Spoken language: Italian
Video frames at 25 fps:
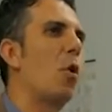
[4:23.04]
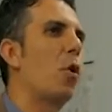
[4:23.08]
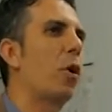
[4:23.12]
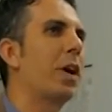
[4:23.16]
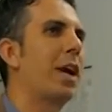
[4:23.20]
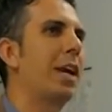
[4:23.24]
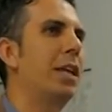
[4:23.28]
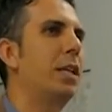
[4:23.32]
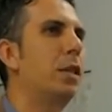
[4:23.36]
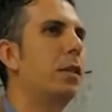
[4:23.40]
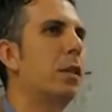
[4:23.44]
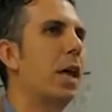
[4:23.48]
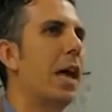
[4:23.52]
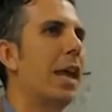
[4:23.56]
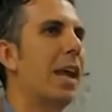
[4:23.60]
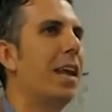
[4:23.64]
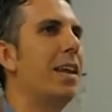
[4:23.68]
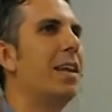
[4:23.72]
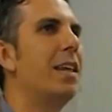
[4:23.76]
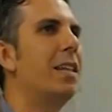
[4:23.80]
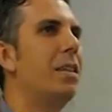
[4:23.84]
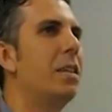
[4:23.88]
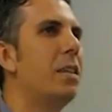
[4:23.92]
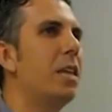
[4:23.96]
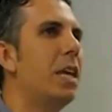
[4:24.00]
organizzare a
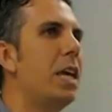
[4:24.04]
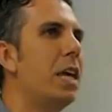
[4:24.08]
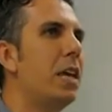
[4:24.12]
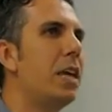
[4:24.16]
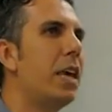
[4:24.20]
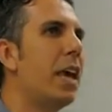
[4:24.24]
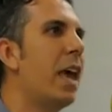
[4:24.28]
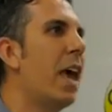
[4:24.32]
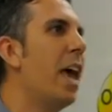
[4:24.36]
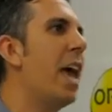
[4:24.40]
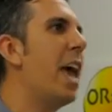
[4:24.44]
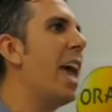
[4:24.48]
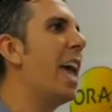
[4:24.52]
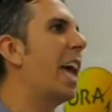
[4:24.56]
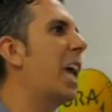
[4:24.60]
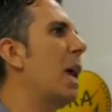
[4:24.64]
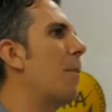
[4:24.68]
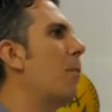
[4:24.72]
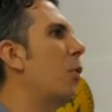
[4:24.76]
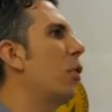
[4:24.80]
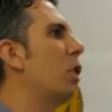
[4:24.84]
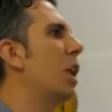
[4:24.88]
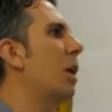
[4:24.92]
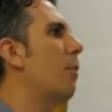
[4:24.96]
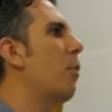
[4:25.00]
Lentini e che
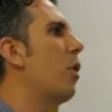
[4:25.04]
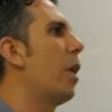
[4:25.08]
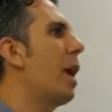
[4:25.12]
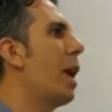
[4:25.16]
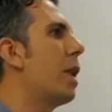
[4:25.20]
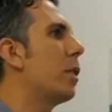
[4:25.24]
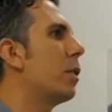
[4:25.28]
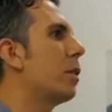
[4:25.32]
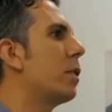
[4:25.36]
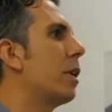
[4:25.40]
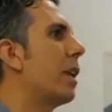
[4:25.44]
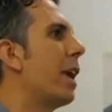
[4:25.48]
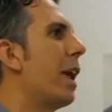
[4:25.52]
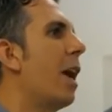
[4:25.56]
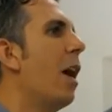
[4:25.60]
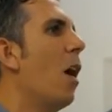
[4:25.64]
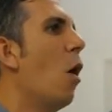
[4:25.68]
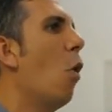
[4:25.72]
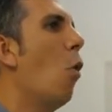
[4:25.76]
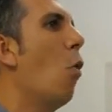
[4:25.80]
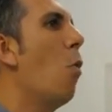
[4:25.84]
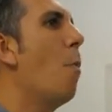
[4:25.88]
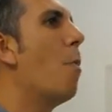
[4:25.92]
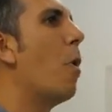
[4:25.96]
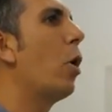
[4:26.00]
potrebbero essere
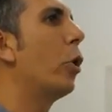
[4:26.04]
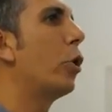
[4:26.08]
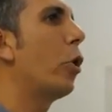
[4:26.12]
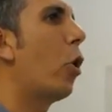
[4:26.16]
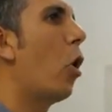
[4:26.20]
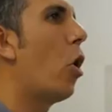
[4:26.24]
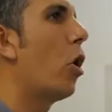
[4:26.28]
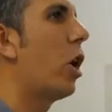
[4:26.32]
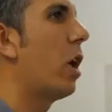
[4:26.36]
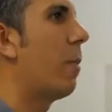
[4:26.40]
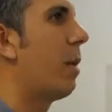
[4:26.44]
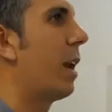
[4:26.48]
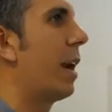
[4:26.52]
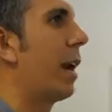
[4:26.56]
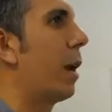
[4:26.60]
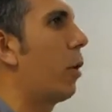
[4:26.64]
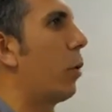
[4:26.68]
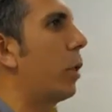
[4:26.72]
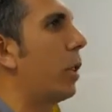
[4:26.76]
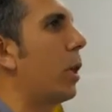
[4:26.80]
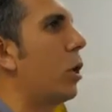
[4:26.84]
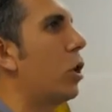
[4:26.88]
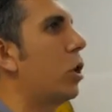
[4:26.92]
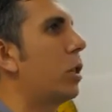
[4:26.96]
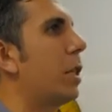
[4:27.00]
un motore per la
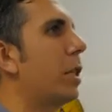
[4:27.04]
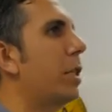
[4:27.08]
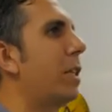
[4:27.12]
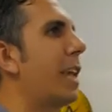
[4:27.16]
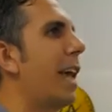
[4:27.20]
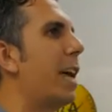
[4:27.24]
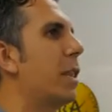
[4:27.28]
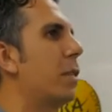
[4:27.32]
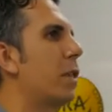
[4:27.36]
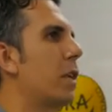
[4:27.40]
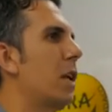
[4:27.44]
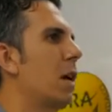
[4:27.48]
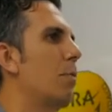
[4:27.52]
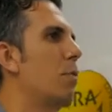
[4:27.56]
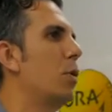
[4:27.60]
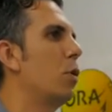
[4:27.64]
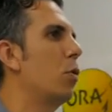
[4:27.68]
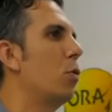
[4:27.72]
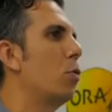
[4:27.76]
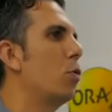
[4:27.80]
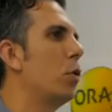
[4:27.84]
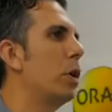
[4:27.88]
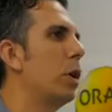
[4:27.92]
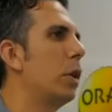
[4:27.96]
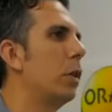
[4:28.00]
nostra cittadinanza in ambito
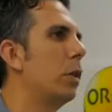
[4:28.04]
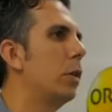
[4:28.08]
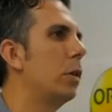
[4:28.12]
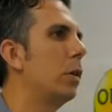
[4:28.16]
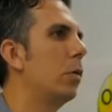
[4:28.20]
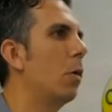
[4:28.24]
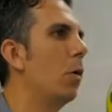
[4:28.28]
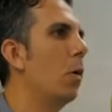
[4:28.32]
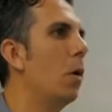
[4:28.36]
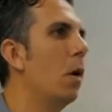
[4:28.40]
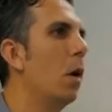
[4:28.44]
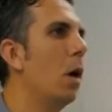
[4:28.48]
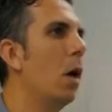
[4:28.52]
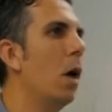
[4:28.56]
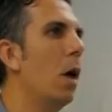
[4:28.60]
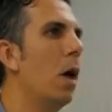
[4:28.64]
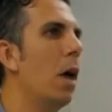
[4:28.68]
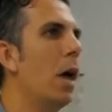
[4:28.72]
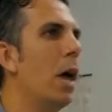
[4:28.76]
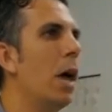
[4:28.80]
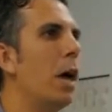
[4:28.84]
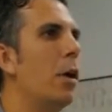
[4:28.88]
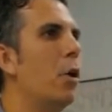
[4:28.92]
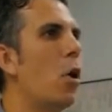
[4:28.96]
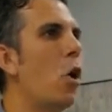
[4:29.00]
turistico.
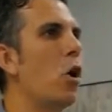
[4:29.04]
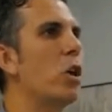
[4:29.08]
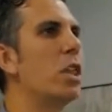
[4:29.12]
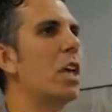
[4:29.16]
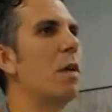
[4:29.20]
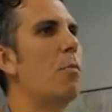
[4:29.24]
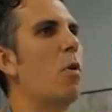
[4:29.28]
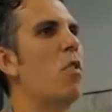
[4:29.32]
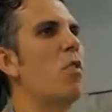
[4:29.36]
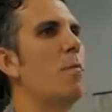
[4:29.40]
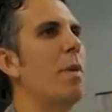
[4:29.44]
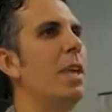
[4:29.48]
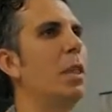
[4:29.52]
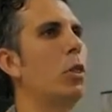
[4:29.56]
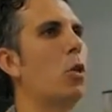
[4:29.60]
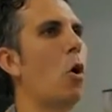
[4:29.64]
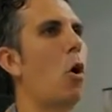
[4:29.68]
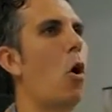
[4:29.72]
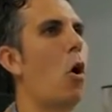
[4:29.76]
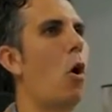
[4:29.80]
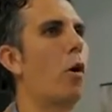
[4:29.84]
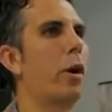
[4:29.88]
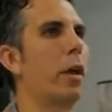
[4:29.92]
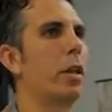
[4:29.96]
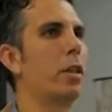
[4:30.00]
Noi del Movimento
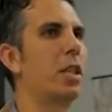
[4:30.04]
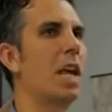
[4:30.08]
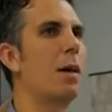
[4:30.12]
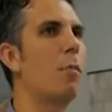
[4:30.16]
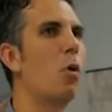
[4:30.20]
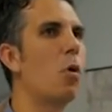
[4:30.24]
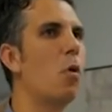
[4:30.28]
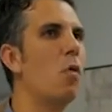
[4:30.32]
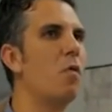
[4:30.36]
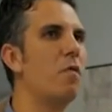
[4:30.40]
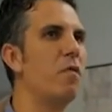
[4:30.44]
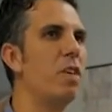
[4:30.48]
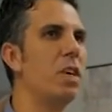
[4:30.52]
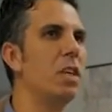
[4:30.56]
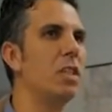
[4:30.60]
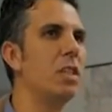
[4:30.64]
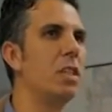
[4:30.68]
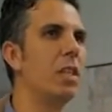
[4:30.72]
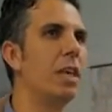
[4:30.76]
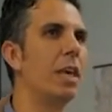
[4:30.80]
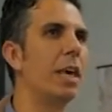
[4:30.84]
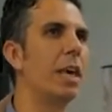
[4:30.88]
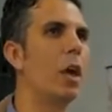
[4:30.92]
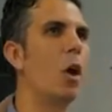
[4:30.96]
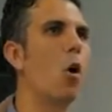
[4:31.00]
Ora siamo
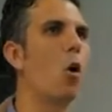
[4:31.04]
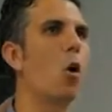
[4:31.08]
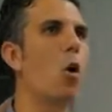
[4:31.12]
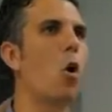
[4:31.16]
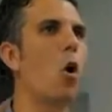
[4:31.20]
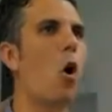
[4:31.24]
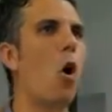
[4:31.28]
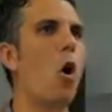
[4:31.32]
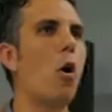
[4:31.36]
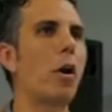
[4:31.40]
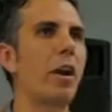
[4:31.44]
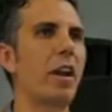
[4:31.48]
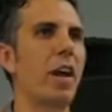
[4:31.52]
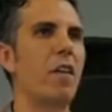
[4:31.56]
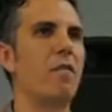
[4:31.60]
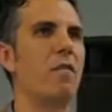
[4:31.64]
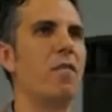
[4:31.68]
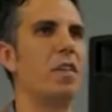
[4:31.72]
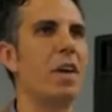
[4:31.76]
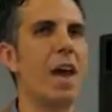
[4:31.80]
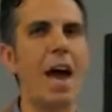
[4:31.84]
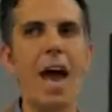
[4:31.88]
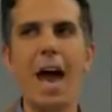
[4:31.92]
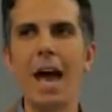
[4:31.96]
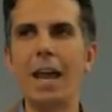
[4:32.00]
convinti che occorre
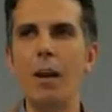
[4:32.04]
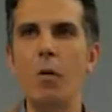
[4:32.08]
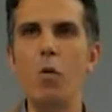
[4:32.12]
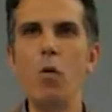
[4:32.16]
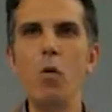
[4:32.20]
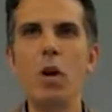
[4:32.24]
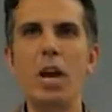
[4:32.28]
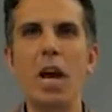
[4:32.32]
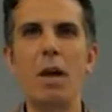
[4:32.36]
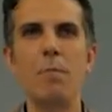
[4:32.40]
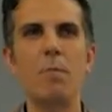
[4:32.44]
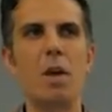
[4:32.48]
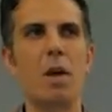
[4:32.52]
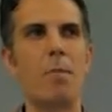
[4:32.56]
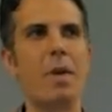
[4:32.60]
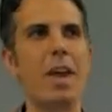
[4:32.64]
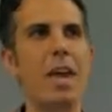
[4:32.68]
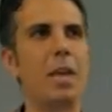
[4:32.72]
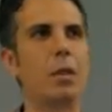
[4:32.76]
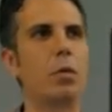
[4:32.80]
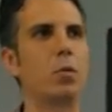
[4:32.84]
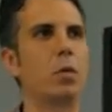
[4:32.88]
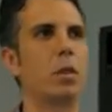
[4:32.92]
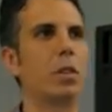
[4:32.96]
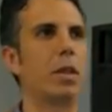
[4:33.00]
avviare un
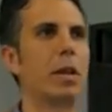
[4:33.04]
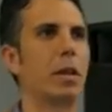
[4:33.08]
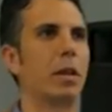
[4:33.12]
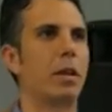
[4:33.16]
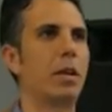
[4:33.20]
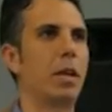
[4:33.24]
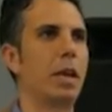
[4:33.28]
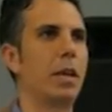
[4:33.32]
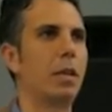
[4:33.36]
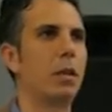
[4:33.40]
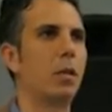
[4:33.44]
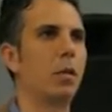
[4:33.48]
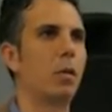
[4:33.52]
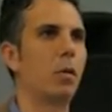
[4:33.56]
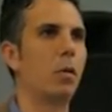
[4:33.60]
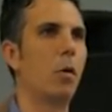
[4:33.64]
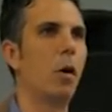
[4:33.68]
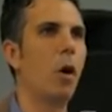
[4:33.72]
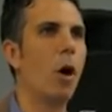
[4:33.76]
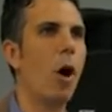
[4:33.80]
cambiamento in tal senso,